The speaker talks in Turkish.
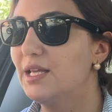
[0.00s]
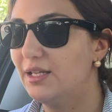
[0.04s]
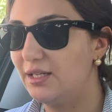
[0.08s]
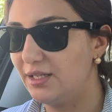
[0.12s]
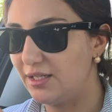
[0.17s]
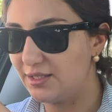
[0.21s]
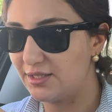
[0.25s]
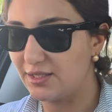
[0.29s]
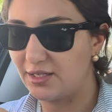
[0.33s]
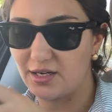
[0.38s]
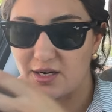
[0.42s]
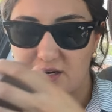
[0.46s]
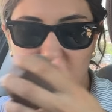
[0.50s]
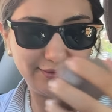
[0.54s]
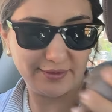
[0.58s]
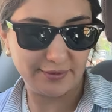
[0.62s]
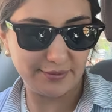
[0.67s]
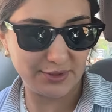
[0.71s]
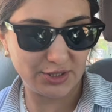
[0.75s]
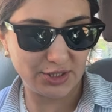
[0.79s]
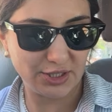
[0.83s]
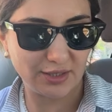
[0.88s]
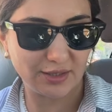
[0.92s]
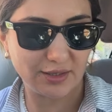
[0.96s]
Neyse
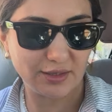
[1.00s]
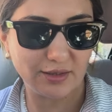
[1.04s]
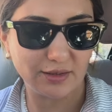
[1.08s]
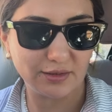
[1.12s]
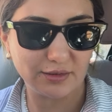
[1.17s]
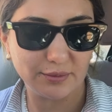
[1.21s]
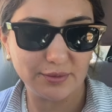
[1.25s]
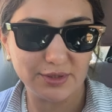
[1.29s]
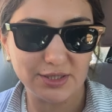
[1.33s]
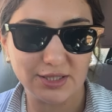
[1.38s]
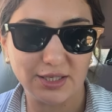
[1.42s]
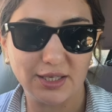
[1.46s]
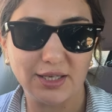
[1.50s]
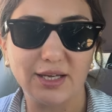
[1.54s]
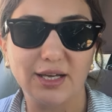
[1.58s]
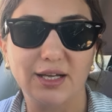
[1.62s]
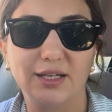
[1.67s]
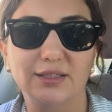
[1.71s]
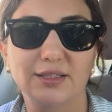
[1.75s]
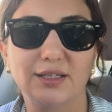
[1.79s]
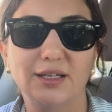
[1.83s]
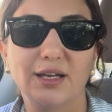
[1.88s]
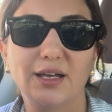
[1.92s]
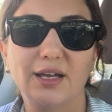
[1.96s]
kahvemi içerken aklıma şey
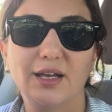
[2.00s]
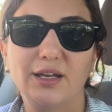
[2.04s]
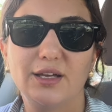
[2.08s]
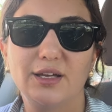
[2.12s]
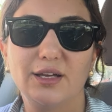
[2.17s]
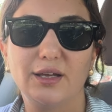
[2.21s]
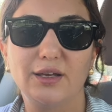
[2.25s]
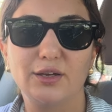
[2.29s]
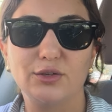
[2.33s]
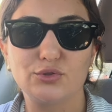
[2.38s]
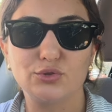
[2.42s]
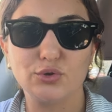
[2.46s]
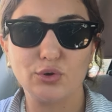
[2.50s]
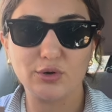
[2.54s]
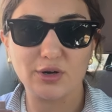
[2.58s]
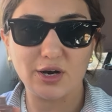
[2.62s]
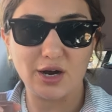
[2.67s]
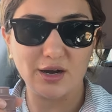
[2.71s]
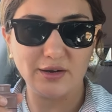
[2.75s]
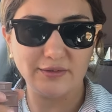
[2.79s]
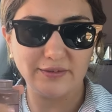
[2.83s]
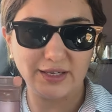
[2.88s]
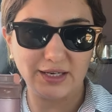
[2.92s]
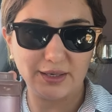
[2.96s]
geldi. Ee, çok
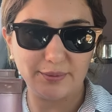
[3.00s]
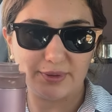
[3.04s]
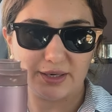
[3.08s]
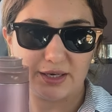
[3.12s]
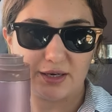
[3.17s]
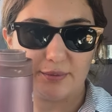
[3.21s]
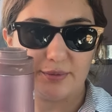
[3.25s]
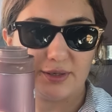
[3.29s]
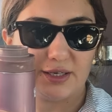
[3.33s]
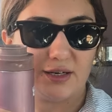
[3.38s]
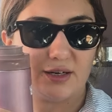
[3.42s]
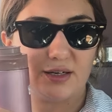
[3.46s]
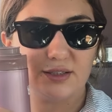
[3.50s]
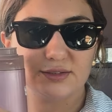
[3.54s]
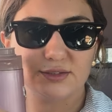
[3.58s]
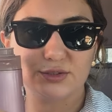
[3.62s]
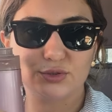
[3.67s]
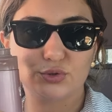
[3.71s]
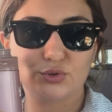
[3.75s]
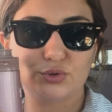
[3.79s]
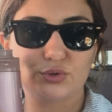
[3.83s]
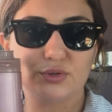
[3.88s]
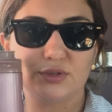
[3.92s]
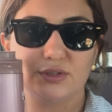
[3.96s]
kahveyle beraber artık
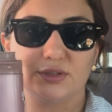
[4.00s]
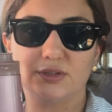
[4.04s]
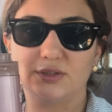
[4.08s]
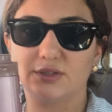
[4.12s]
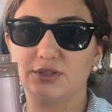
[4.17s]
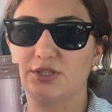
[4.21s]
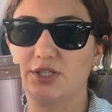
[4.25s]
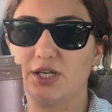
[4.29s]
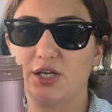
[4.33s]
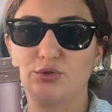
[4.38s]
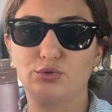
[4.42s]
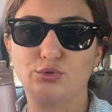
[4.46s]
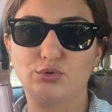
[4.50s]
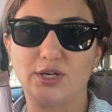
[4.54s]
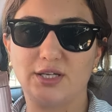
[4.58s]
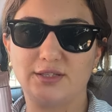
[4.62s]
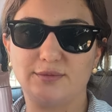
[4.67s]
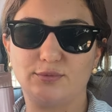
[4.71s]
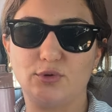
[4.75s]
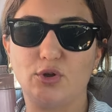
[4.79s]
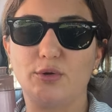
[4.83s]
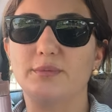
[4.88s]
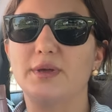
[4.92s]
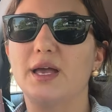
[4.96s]
e, şey
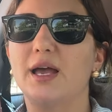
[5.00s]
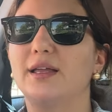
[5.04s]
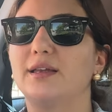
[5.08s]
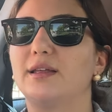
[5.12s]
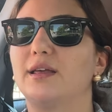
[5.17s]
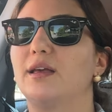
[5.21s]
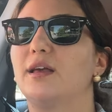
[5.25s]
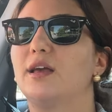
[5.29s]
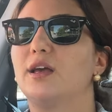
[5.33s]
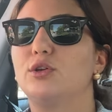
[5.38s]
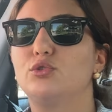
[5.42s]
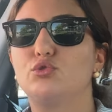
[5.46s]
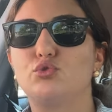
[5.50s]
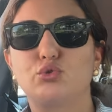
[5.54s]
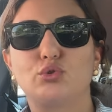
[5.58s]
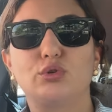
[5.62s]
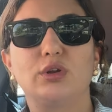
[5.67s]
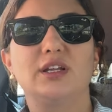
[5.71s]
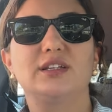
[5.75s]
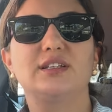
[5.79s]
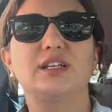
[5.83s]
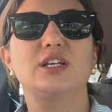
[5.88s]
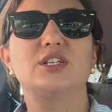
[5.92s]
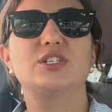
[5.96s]
tüketmiyorum yani
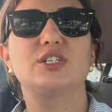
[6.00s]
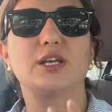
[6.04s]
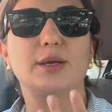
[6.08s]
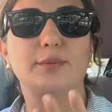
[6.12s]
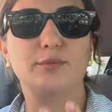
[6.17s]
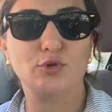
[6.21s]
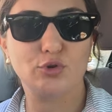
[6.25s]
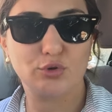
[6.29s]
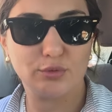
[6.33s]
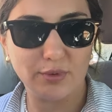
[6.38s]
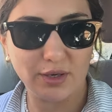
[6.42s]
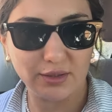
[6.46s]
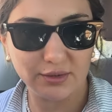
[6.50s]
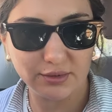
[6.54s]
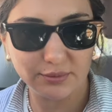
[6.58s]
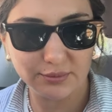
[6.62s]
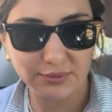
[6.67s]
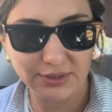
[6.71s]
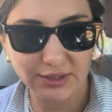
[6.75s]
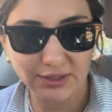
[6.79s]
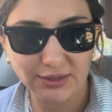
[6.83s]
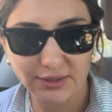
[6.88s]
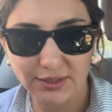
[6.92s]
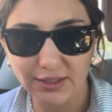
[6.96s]
çikolata hiç yemiyorum
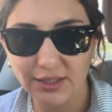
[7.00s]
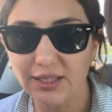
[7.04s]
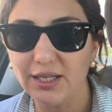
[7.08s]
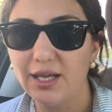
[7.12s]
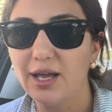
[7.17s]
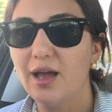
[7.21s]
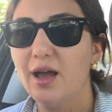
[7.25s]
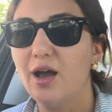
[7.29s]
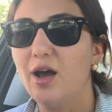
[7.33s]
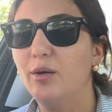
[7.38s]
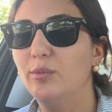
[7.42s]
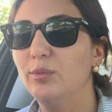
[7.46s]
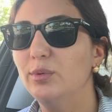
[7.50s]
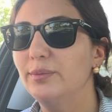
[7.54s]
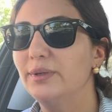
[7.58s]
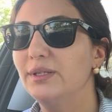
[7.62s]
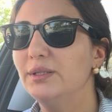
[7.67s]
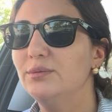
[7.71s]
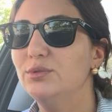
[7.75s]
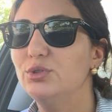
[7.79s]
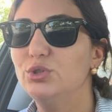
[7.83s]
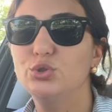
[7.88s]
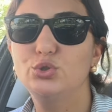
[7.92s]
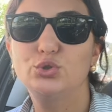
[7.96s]
anlamında değil. Ama
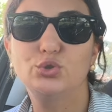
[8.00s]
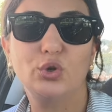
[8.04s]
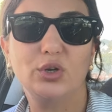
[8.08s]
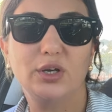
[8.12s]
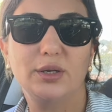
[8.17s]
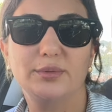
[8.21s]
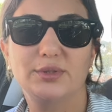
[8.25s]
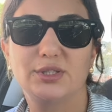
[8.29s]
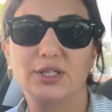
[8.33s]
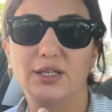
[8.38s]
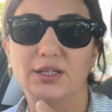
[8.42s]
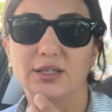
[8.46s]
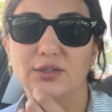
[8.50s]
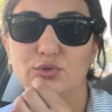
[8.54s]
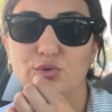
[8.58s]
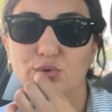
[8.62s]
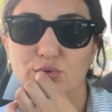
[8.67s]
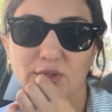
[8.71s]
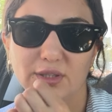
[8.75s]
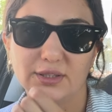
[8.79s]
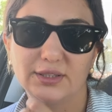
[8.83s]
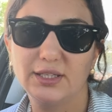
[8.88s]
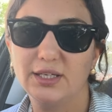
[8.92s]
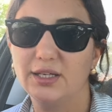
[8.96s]
benim için şöyle bir şeydi.
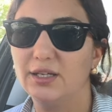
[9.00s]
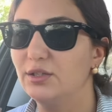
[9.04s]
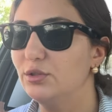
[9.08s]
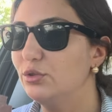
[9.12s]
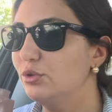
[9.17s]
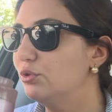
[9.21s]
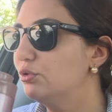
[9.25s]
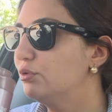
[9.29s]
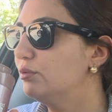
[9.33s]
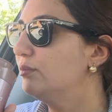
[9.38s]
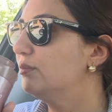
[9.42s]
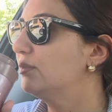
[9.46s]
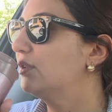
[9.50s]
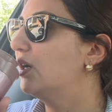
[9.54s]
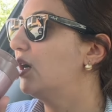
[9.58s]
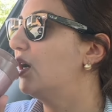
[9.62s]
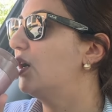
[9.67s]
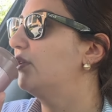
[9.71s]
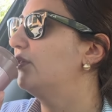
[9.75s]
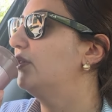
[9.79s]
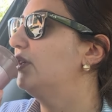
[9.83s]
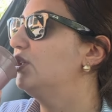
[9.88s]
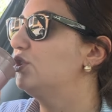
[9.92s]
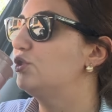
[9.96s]
Çikolatayı alıyordum
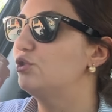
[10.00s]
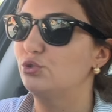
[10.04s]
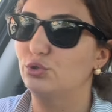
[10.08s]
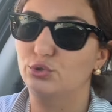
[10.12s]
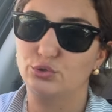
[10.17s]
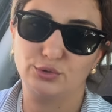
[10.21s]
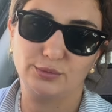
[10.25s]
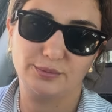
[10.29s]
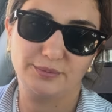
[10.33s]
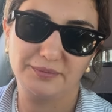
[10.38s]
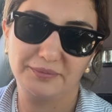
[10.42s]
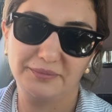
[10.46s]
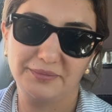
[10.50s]
kahveyi içiyordum.